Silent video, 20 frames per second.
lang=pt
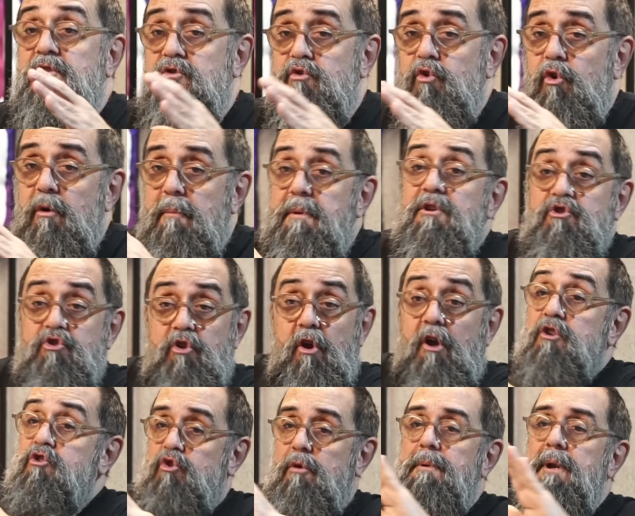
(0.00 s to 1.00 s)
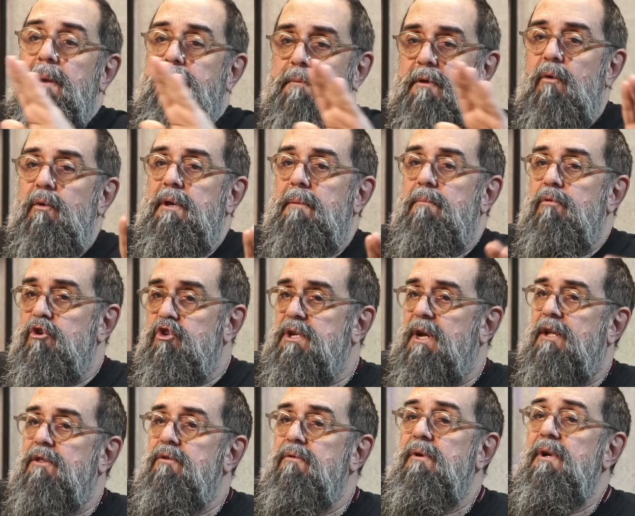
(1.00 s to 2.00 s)
sobre, só sobre a Piauí,
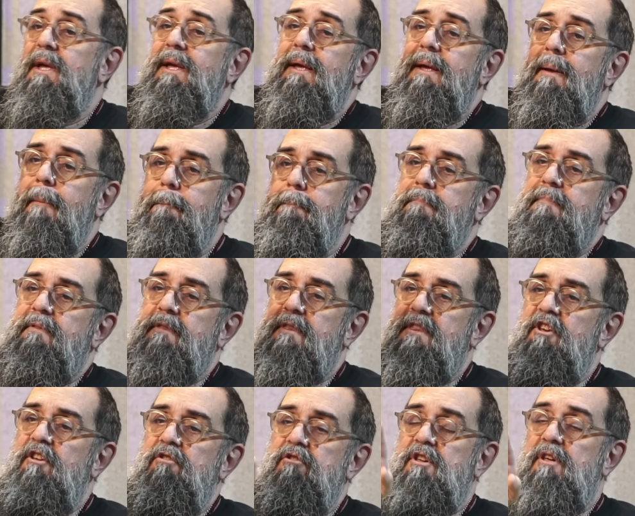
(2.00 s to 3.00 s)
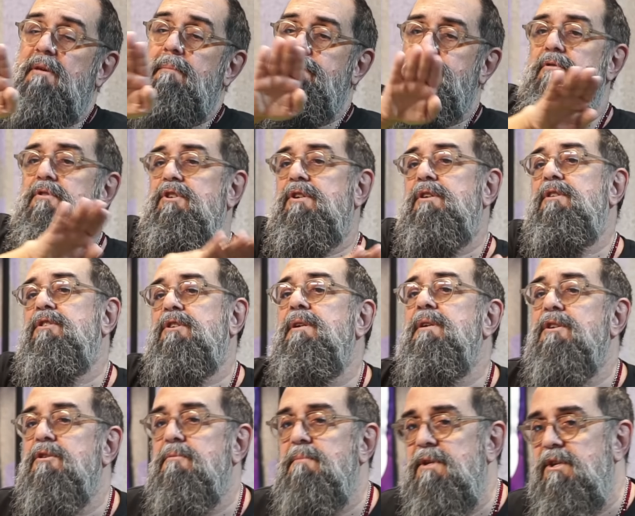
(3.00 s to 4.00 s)
mostrando tintim por
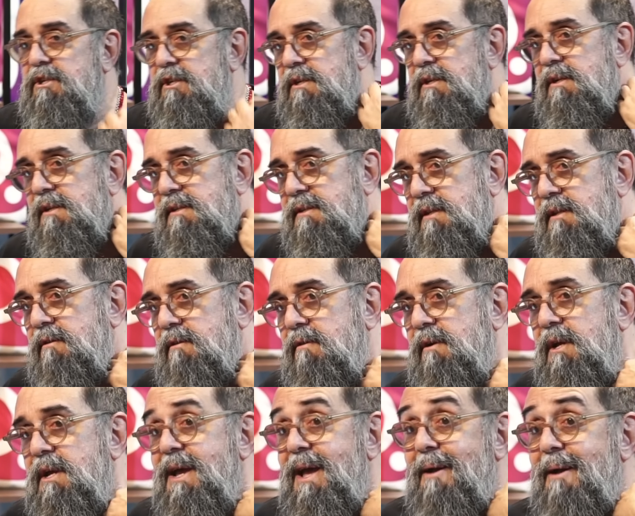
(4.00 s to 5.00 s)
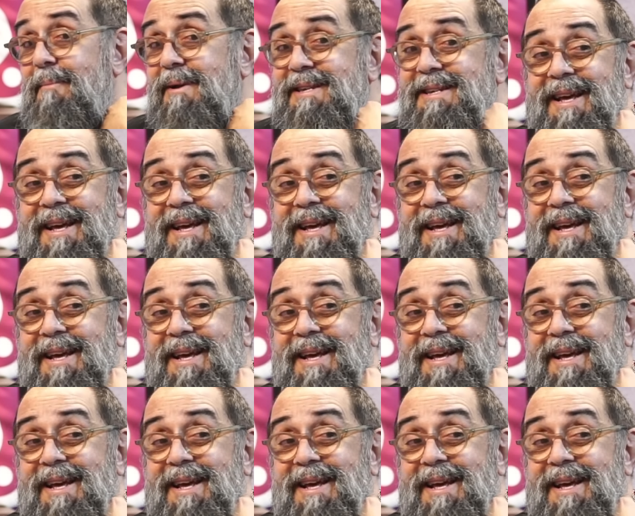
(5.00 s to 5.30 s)
tintim as mentiras, entendeu? Mas,